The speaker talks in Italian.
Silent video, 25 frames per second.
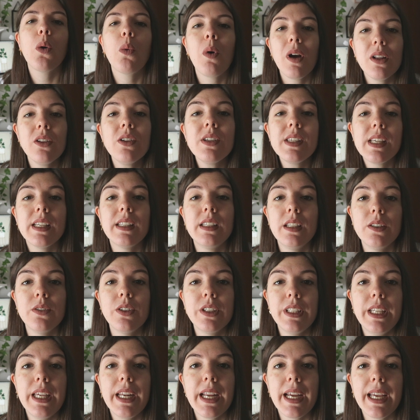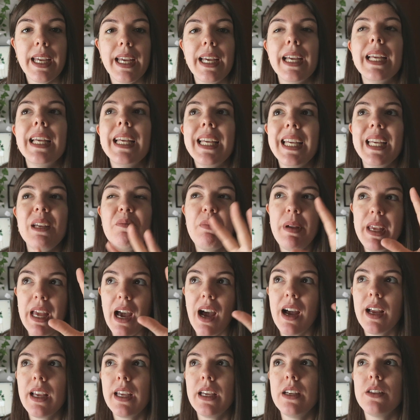Quando sentivo dire che i
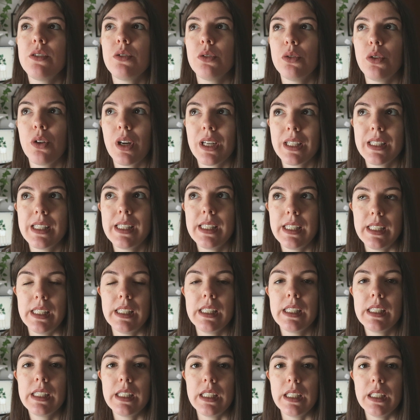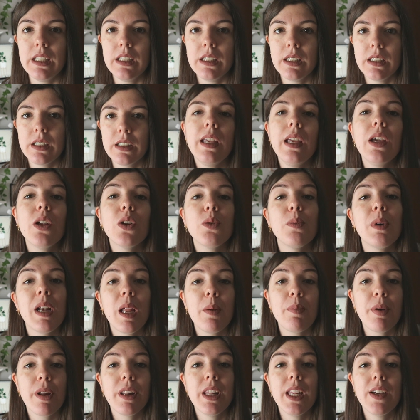bianchi sono razzisti, io non me
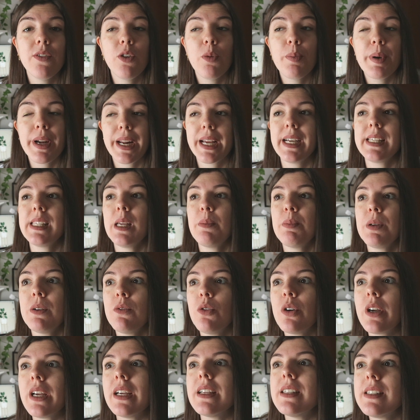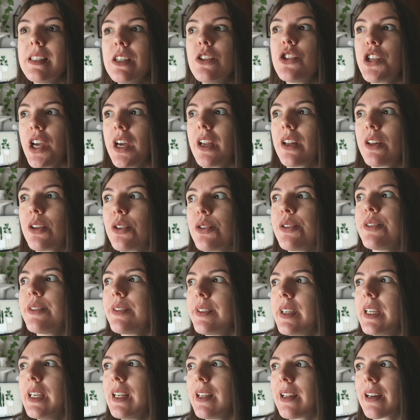la prendevo perché sapevo che sì, certo,
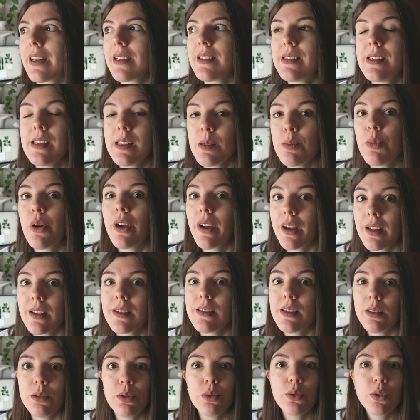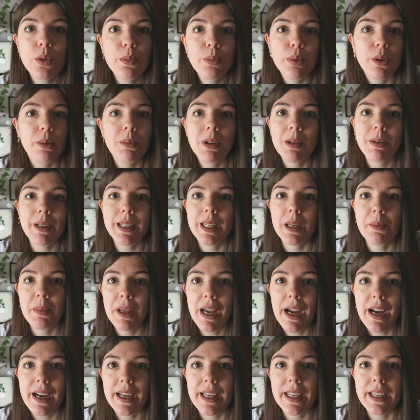il razzismo è anzitutto un problema dei
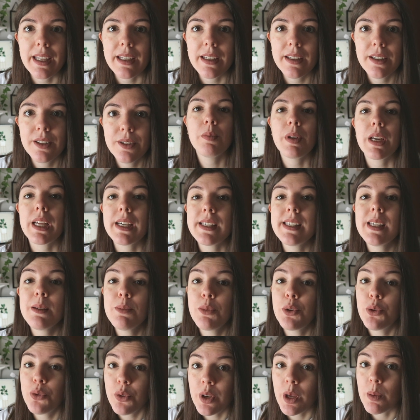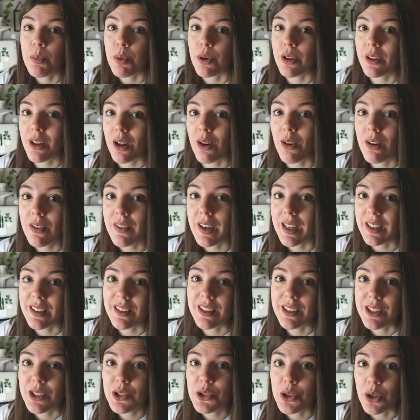bianchi, perché siamo noi a portarlo
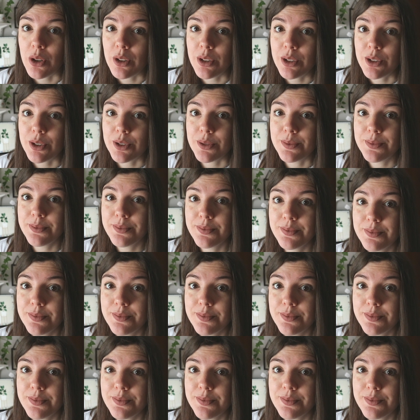avanti di solito.